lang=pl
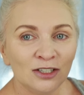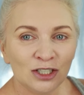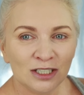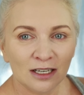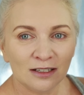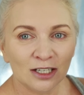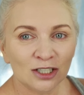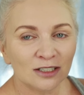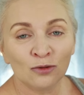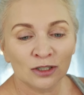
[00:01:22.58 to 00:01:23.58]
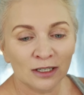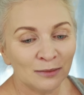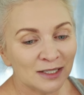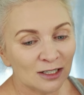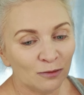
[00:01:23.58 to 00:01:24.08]
I dzisiaj też
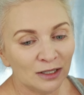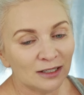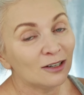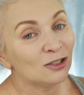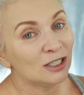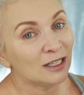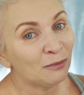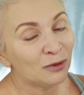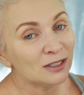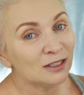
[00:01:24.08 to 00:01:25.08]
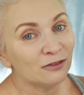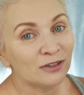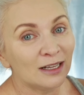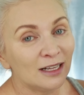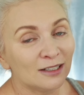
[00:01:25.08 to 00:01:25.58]
użyjemy sobie tego cienia
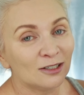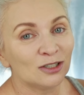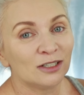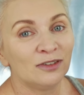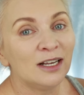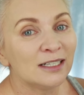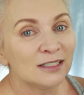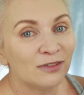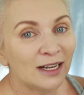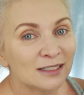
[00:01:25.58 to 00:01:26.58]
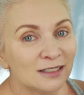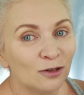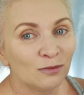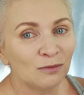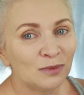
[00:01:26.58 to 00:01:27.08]
pozytywka, dlatego że wiele z Was
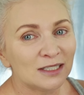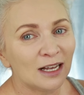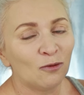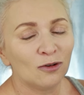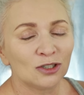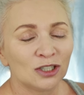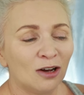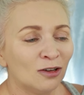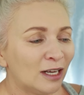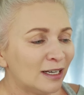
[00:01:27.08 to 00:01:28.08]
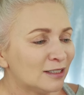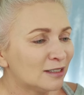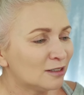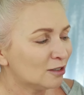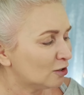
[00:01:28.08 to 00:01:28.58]
do mnie pisało, że ona
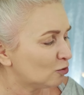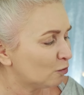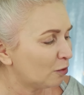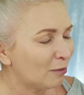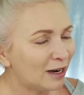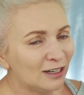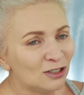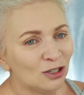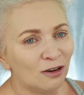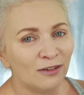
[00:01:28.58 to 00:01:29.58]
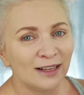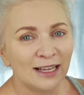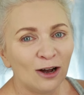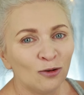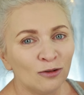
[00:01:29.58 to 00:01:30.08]
jest e, tu pomarańczowa,
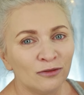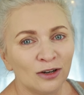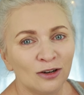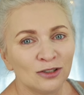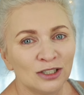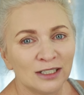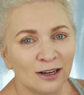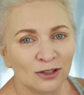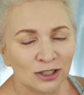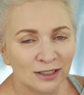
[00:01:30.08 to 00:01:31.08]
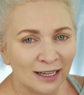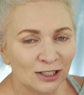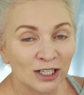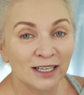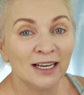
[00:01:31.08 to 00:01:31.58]
na oku wychodzi jakoś
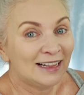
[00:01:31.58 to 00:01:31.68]
inaczej.